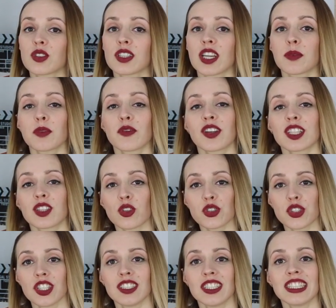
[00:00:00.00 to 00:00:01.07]
jakby w
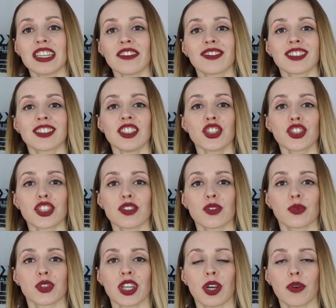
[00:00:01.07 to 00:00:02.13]
ketozie nie najważniejsze
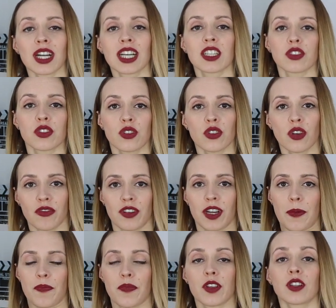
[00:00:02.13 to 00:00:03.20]
są ciała ketonowe,